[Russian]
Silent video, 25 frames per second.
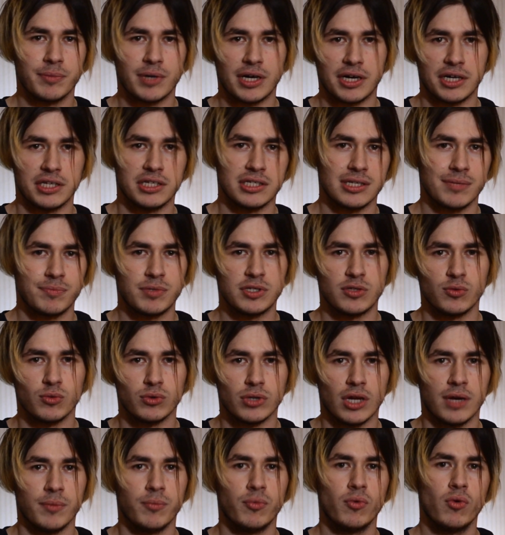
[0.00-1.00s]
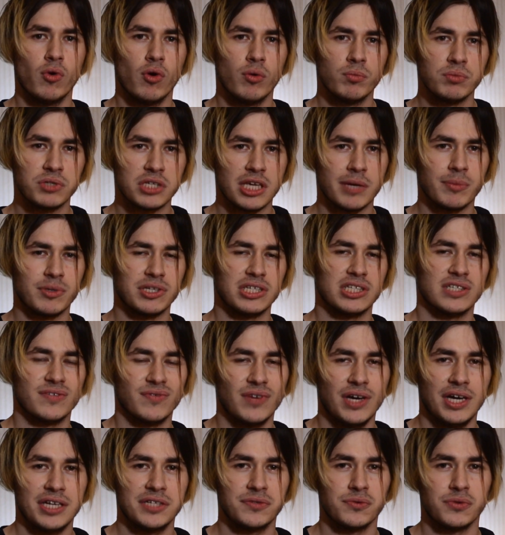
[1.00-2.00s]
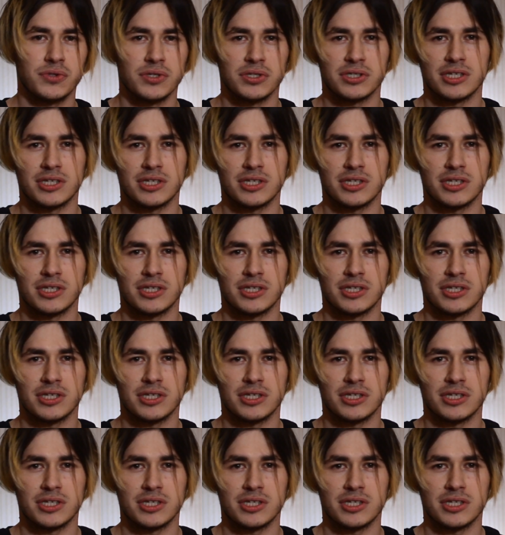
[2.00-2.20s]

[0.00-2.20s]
как они записывают альбом, с кем они связываются,